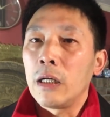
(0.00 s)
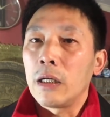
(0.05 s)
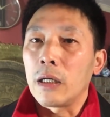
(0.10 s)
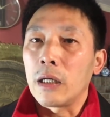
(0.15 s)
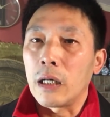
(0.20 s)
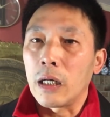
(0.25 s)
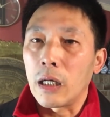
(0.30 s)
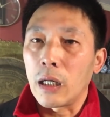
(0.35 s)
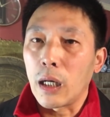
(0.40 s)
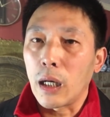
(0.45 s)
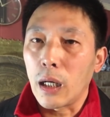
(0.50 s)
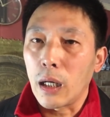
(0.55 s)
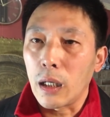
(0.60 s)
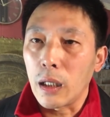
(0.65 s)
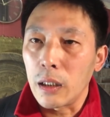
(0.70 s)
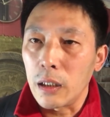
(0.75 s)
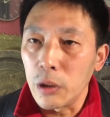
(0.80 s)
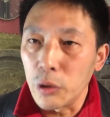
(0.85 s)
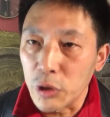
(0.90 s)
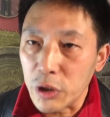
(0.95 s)

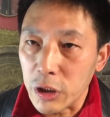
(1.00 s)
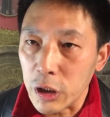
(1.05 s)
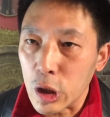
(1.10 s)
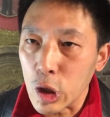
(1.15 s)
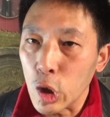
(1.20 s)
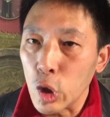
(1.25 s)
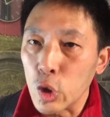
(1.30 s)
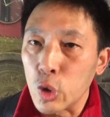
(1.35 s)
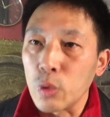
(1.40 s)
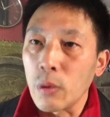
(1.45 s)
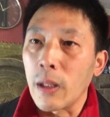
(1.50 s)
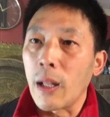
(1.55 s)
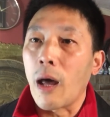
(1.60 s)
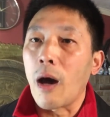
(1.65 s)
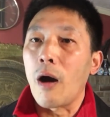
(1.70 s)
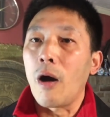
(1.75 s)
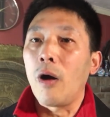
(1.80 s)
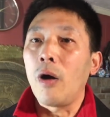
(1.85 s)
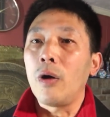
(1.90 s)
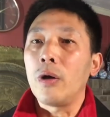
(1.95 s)
呃，六四之后坐
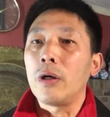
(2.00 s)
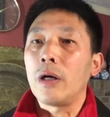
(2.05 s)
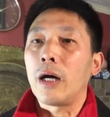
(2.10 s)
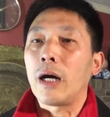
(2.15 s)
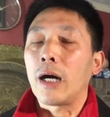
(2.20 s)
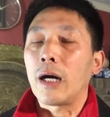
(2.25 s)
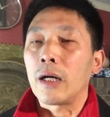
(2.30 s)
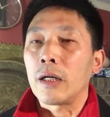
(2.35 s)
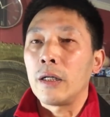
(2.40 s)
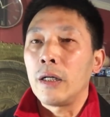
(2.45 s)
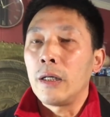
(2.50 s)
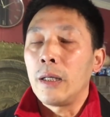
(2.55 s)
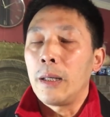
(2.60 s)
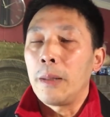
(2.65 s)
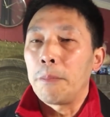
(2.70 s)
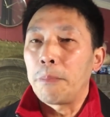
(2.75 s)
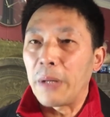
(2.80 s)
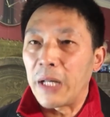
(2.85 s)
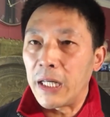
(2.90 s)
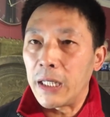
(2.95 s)
牢啊，
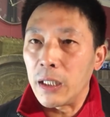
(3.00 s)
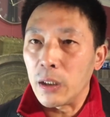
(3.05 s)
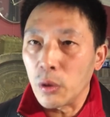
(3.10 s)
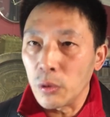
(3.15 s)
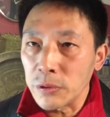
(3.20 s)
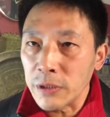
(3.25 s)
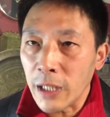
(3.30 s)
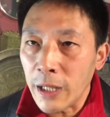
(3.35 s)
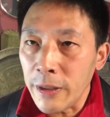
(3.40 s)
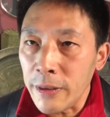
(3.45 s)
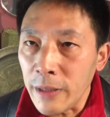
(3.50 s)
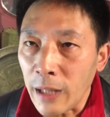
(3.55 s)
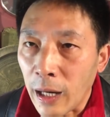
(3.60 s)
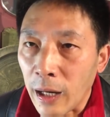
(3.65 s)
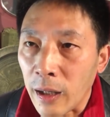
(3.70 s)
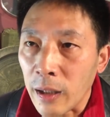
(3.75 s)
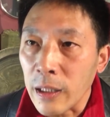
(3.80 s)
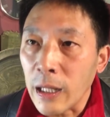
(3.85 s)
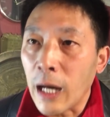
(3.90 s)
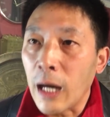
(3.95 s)
被共产
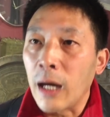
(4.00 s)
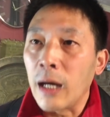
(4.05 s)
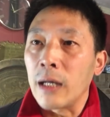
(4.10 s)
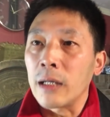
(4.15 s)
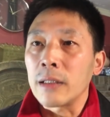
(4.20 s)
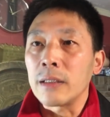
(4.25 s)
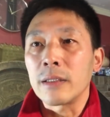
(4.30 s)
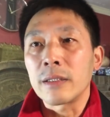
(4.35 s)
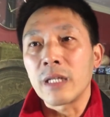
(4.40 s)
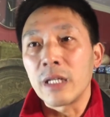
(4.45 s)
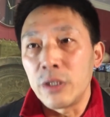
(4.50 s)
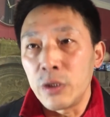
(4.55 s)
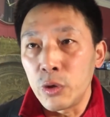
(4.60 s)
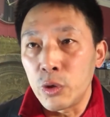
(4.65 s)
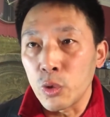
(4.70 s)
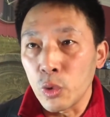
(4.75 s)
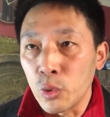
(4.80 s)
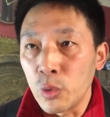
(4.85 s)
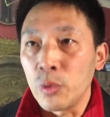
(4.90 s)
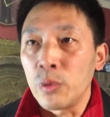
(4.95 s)
党呢跟
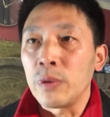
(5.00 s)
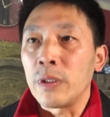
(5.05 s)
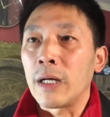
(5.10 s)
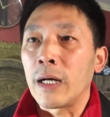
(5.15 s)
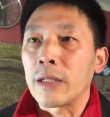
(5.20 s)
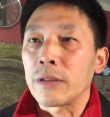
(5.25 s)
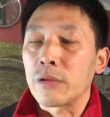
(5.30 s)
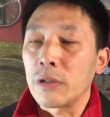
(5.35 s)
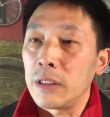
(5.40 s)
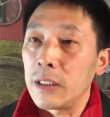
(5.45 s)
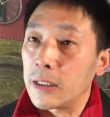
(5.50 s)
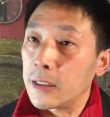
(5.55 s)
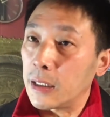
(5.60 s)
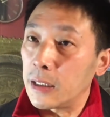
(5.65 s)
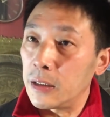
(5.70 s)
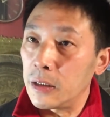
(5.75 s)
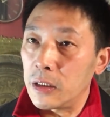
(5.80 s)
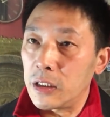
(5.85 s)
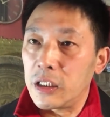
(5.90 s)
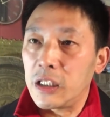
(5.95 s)
踪啊，所以
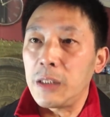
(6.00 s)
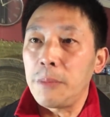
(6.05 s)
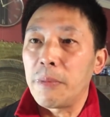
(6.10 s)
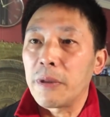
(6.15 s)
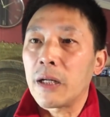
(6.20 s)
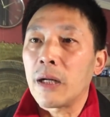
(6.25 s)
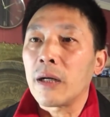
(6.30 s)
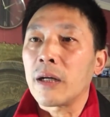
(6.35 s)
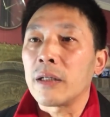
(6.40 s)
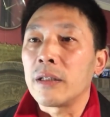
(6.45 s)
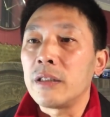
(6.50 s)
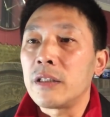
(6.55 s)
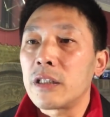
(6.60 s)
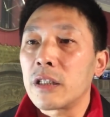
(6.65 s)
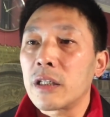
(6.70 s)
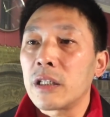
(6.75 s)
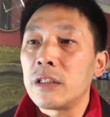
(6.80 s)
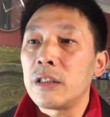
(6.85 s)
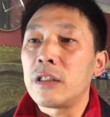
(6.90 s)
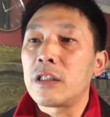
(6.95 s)
跟基本上可能是
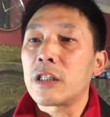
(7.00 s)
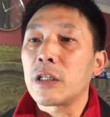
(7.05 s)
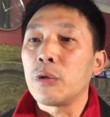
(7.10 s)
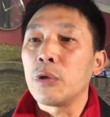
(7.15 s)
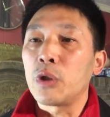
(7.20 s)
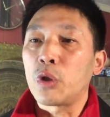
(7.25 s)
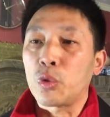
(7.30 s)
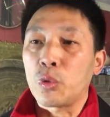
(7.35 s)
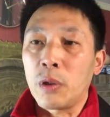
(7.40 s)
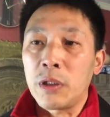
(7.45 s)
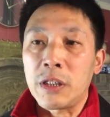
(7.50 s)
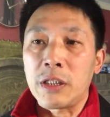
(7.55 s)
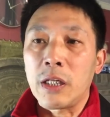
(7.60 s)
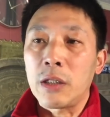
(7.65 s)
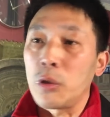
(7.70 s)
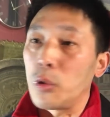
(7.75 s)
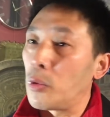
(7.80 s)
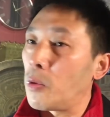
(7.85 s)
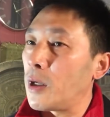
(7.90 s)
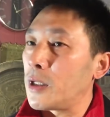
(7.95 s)
跟社会脱节
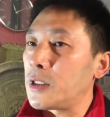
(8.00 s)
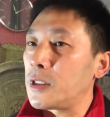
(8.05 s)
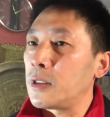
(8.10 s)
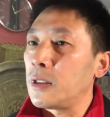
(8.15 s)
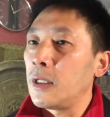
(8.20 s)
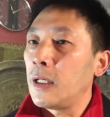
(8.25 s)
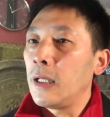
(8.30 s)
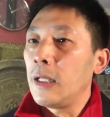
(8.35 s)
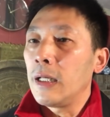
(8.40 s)
有关系。